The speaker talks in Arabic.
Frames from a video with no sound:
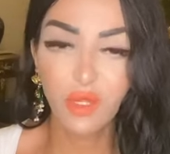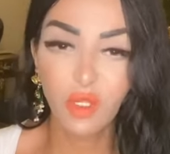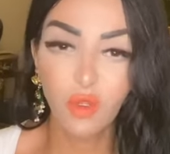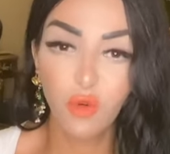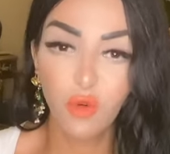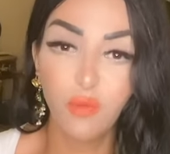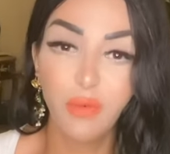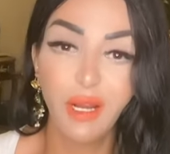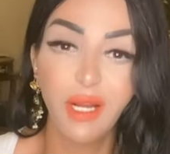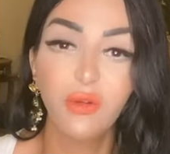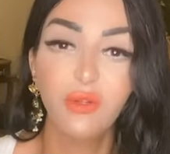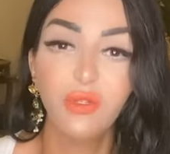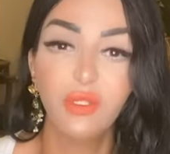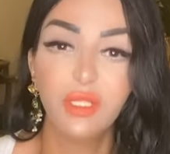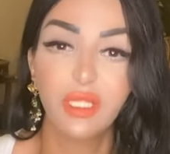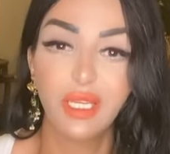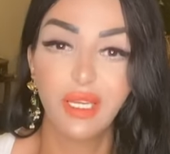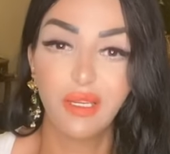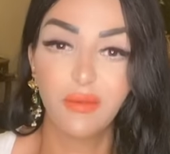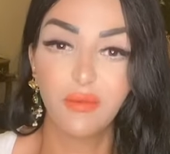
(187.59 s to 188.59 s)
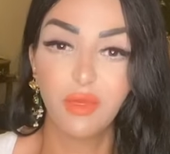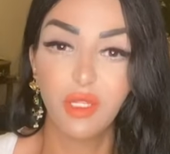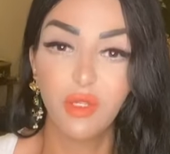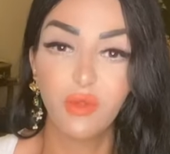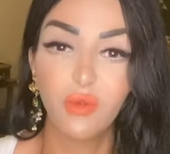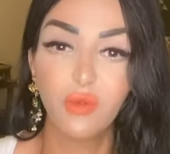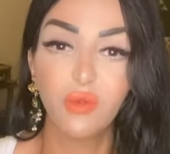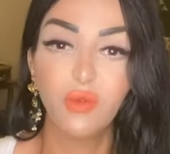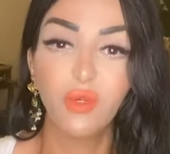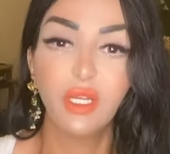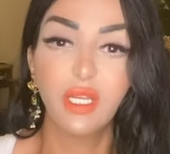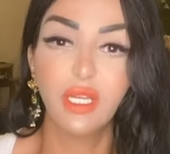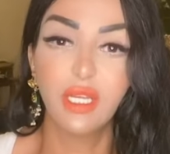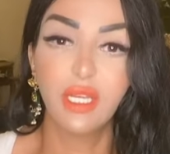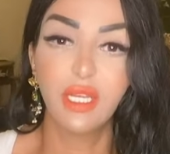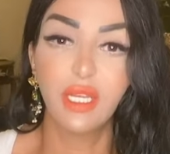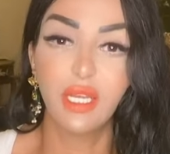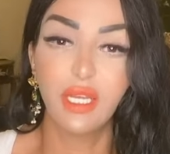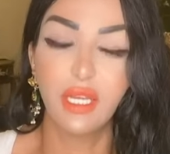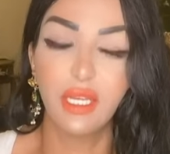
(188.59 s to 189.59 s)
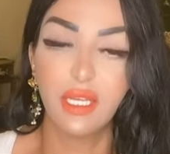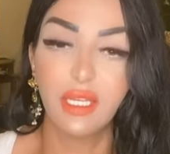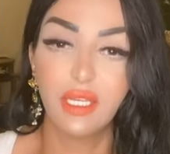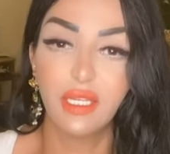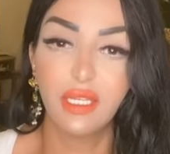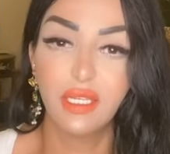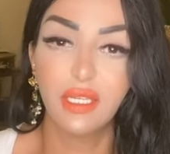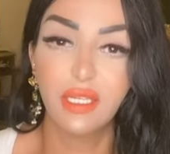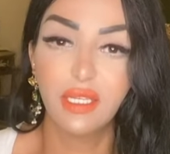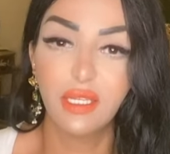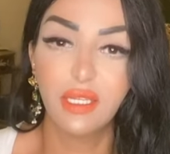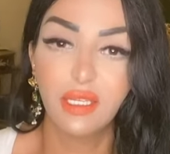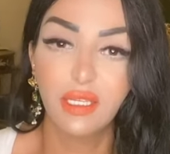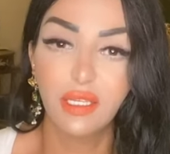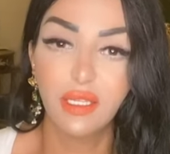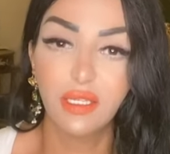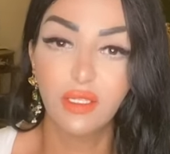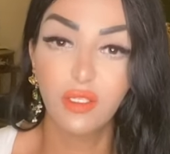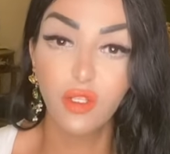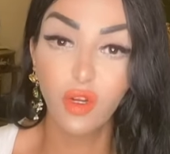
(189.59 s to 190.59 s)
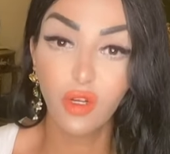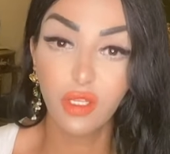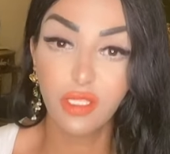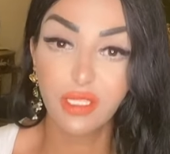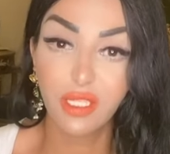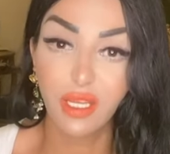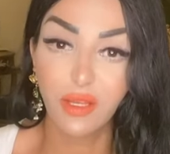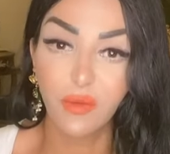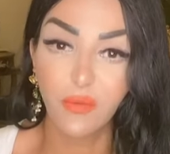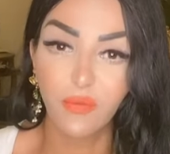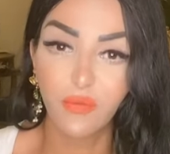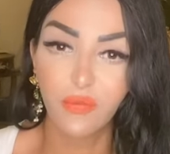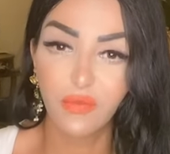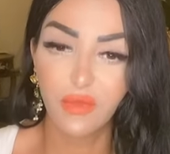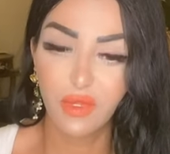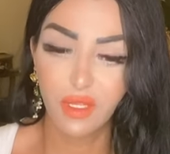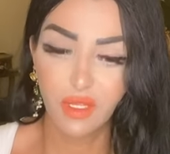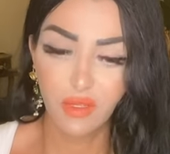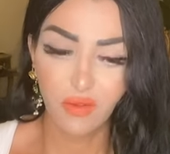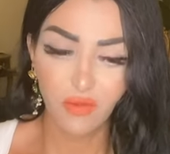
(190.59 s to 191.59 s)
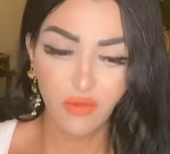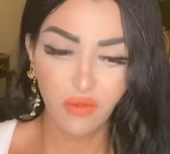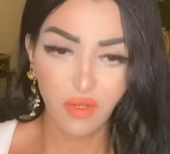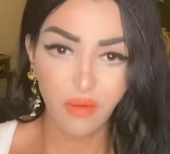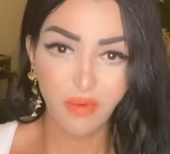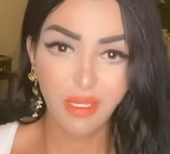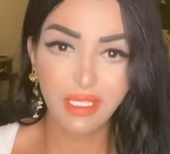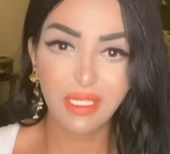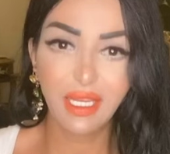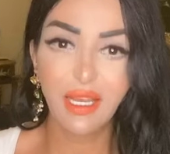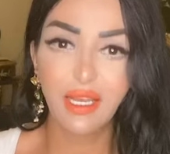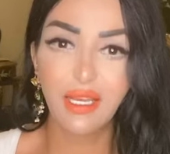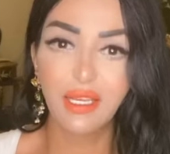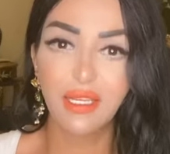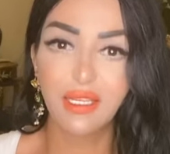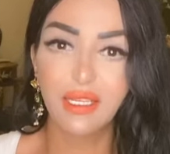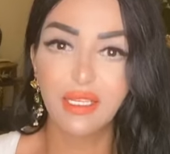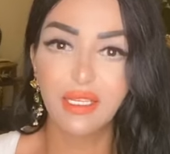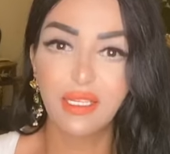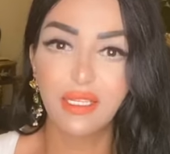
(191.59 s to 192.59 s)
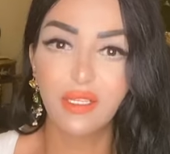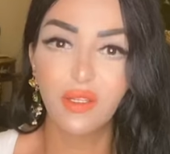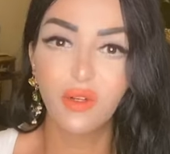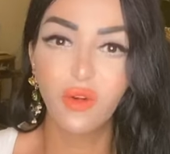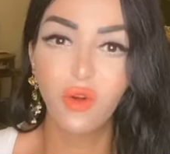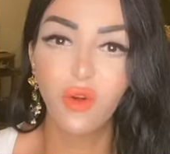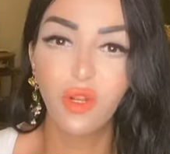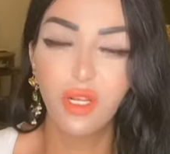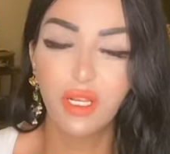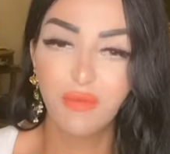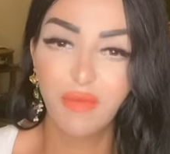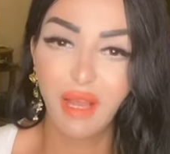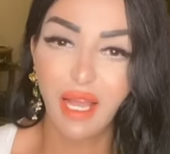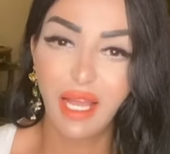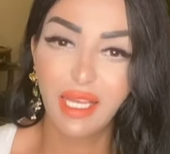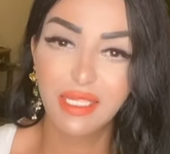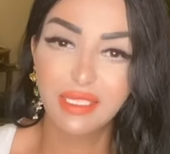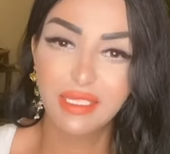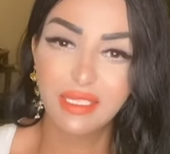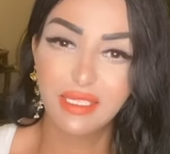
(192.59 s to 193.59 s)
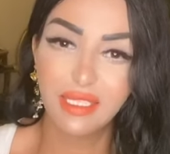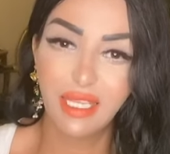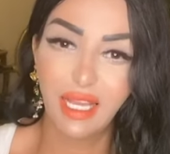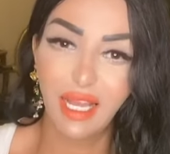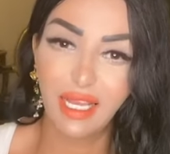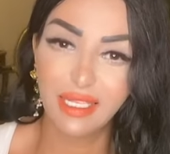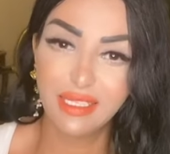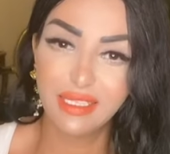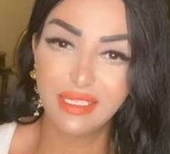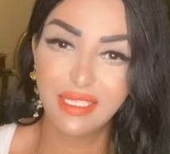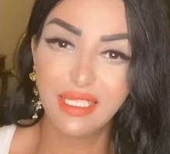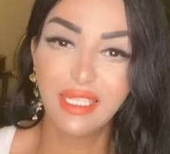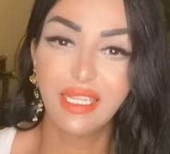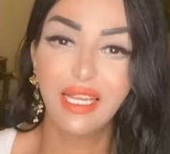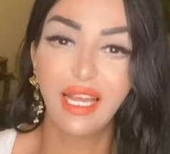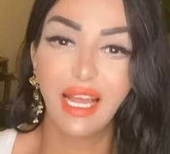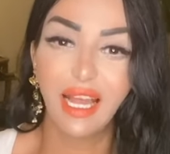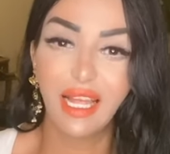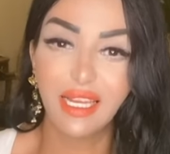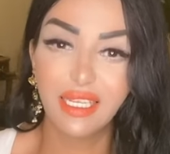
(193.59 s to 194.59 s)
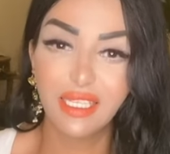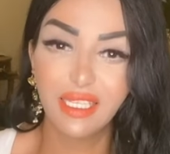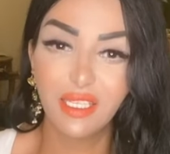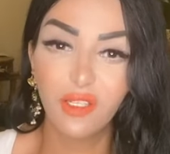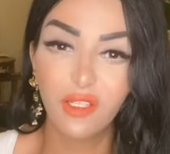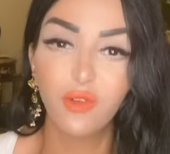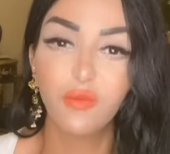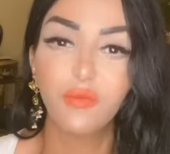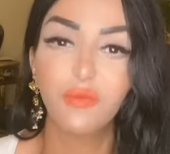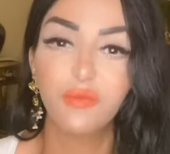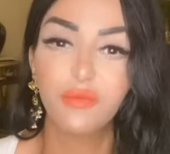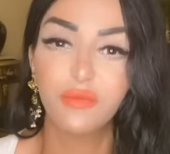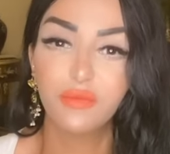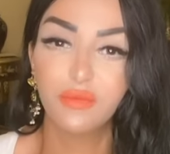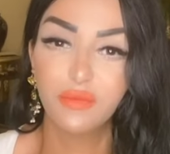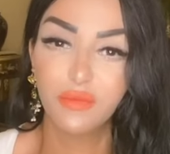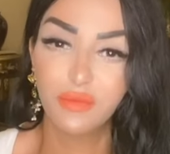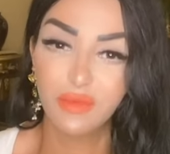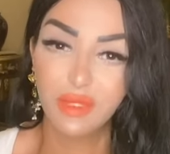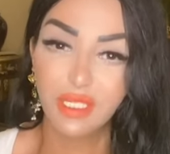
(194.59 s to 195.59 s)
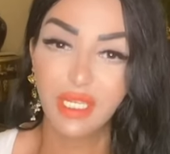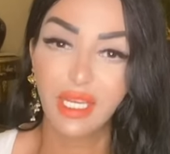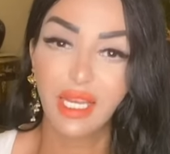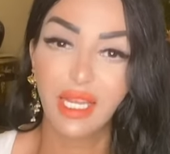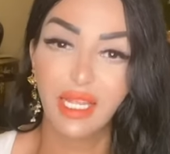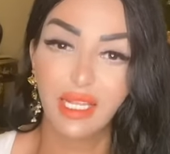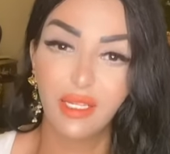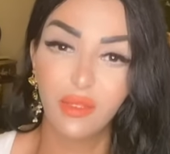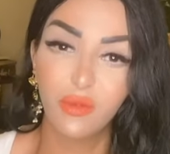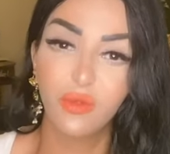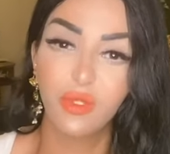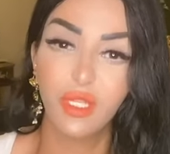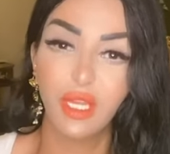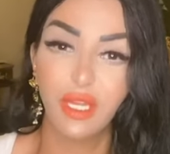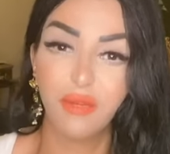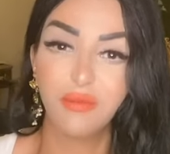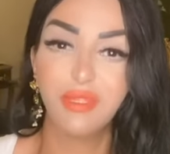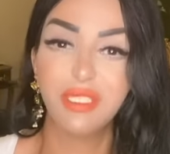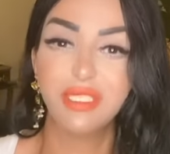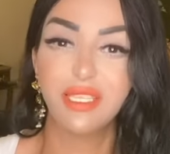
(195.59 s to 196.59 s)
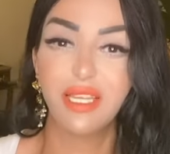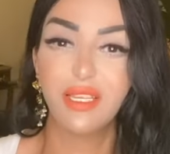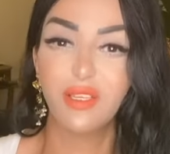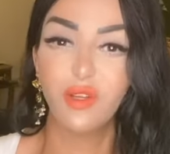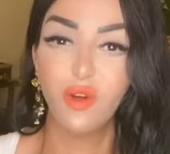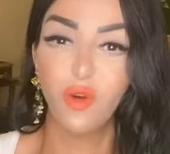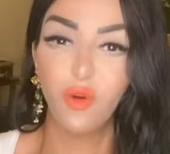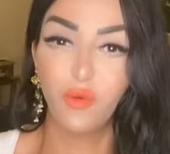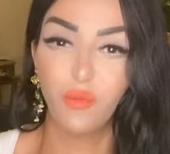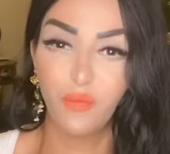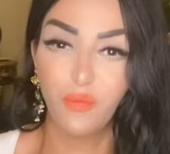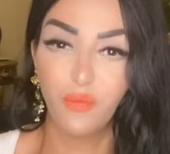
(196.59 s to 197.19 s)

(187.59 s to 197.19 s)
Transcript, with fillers: وبقوا يعملوا آه نكتة فبدأ كل ما حد يعدي عليهم يخلوه يعمل زيهم